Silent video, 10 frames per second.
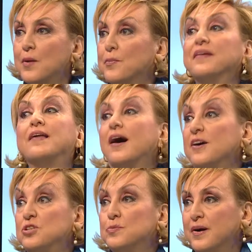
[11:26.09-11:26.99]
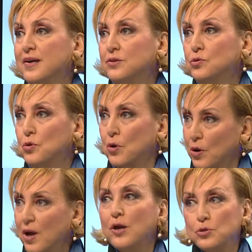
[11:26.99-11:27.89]
Bana acımayın diyor.
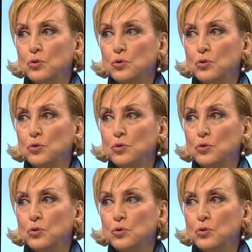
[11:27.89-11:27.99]
Evet.